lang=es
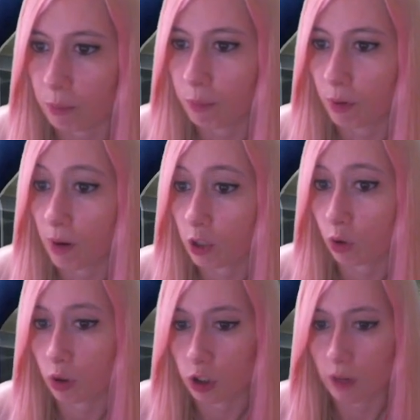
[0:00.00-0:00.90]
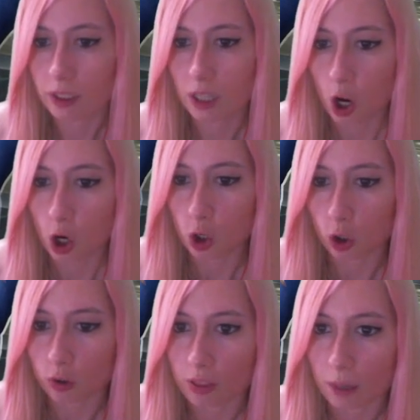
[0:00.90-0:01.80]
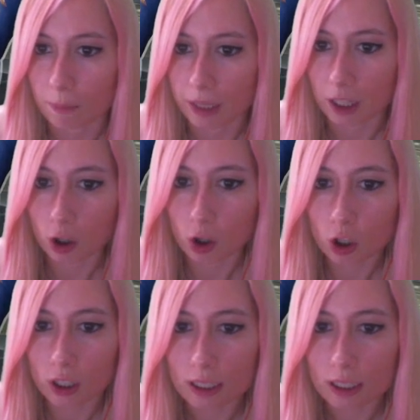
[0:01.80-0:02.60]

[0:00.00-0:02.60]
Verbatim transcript: Probar suelo, ¿sabes? conocer mejor